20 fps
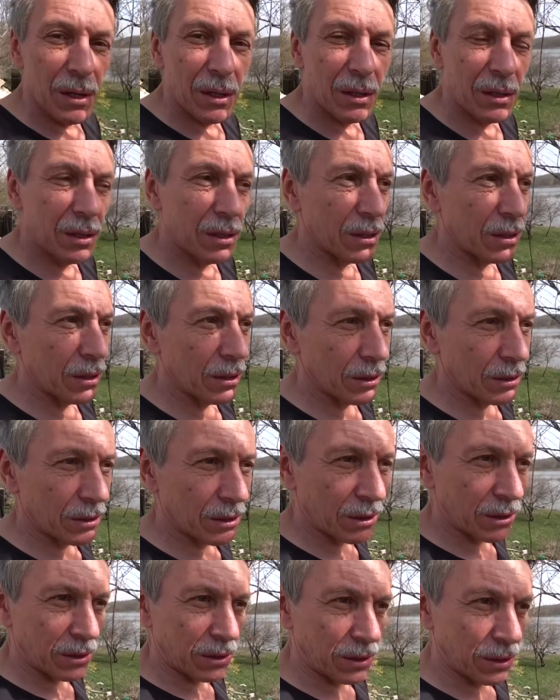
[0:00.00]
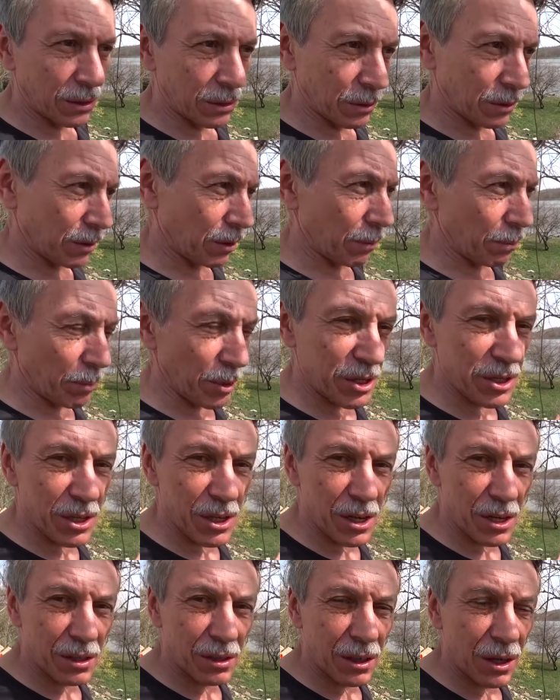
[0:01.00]
э, Э,
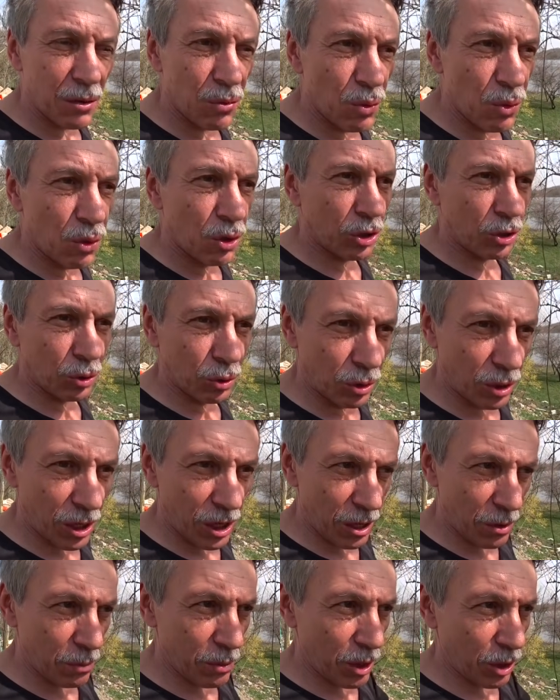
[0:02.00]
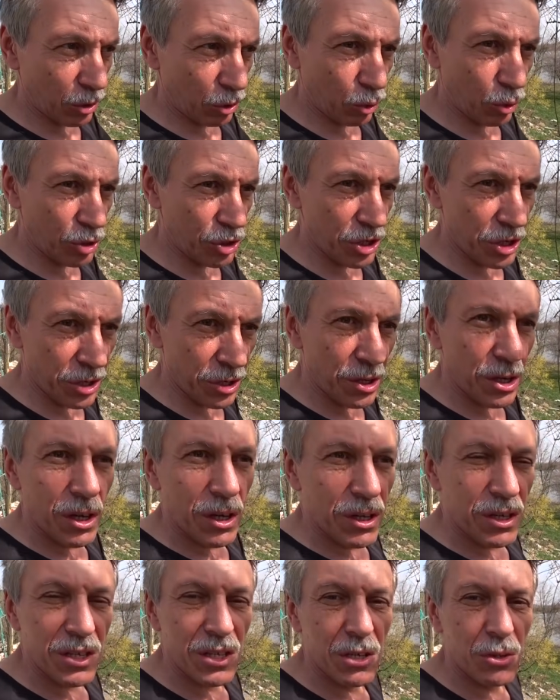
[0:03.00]
посеять траву, которая имеет очень
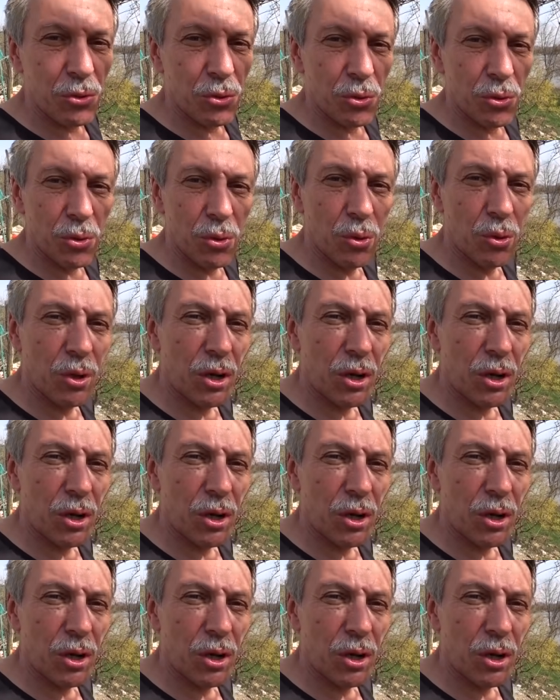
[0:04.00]
сильную